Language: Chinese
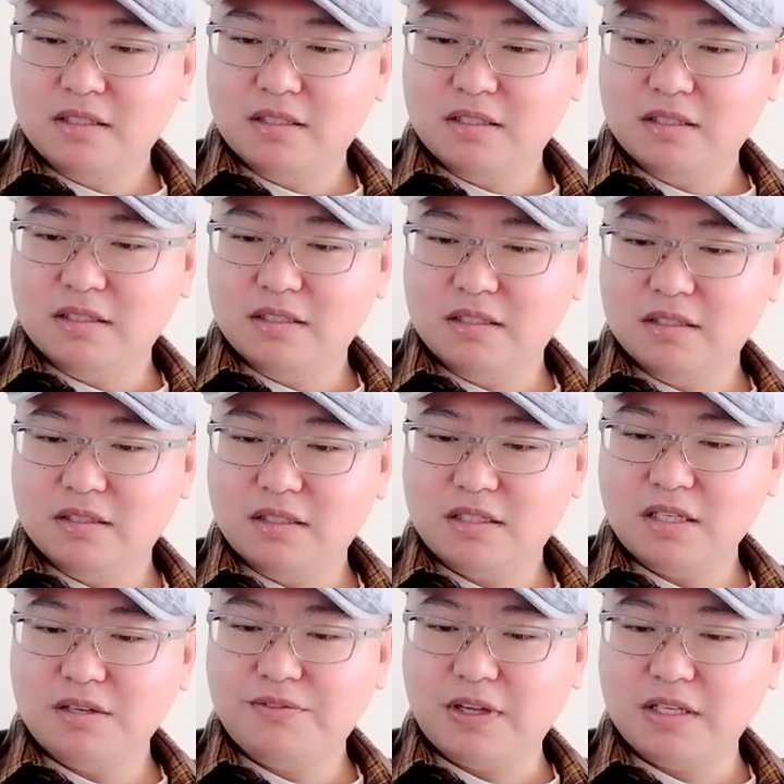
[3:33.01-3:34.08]
嗯，那
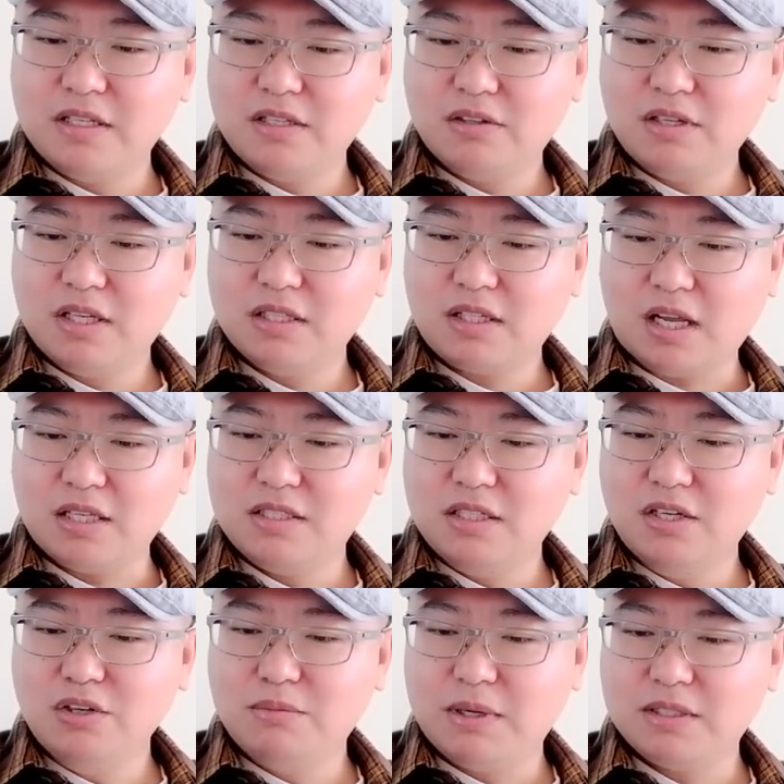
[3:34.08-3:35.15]
这个反潜导弹打
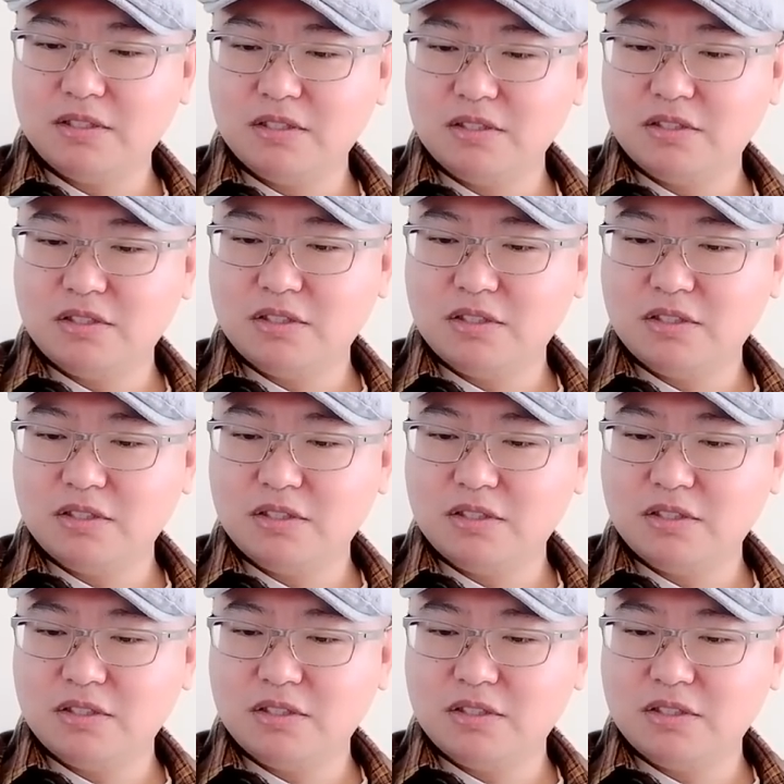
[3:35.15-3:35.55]
击六百四